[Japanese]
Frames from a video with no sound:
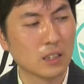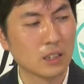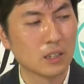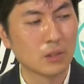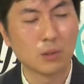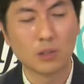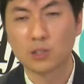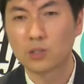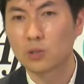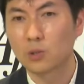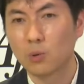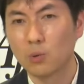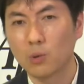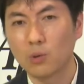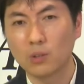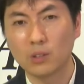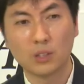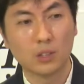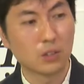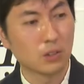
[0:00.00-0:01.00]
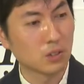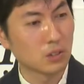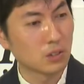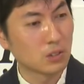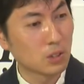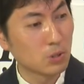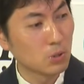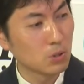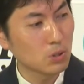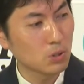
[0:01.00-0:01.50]
いわゆる
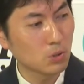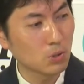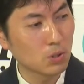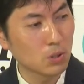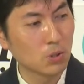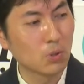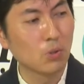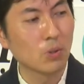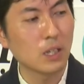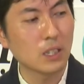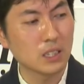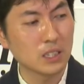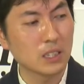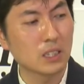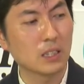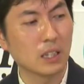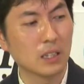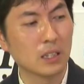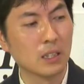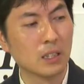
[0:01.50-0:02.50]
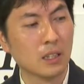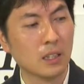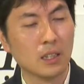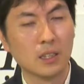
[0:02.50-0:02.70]
就職氷河期世代